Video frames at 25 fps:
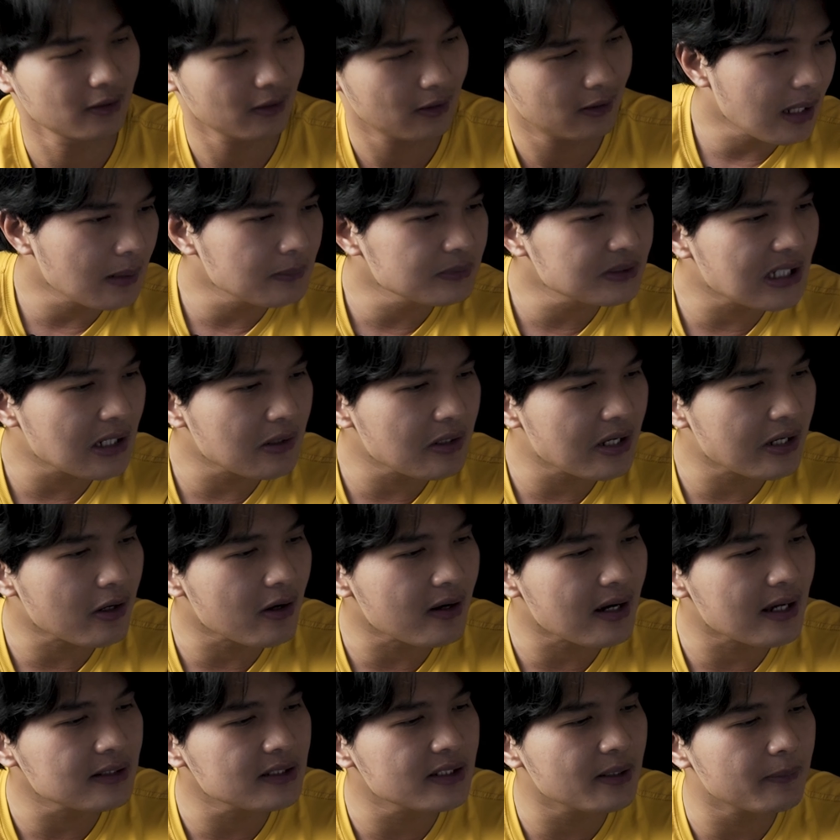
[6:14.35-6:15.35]
làm sao để
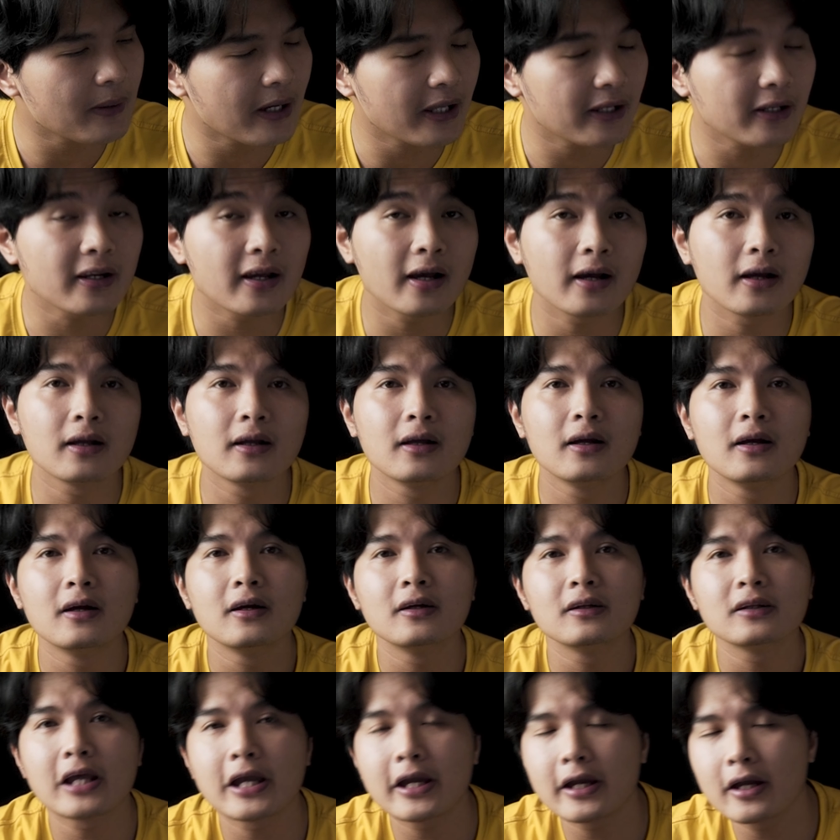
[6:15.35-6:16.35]
có khách chụp ảnh ạ à?
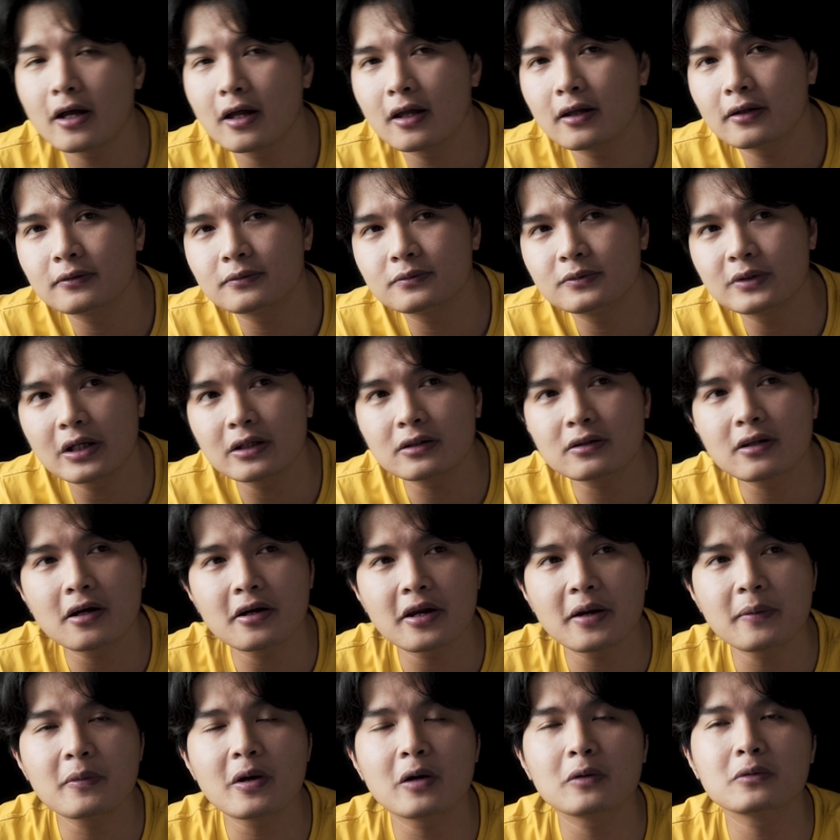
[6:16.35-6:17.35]
thì uh, những thời
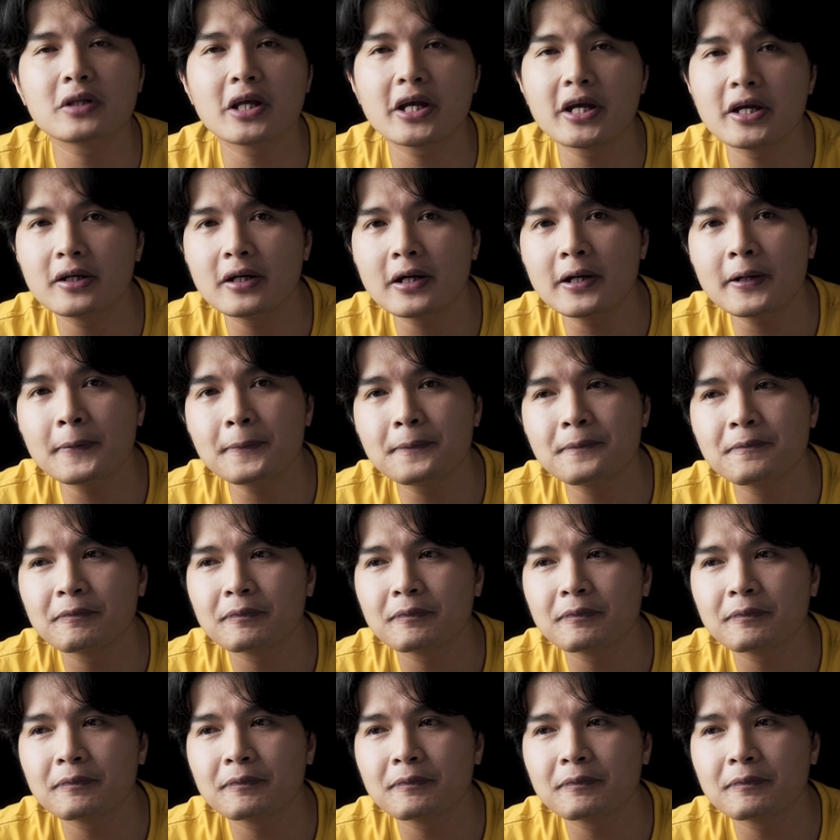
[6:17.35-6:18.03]
điểm đầu tiên á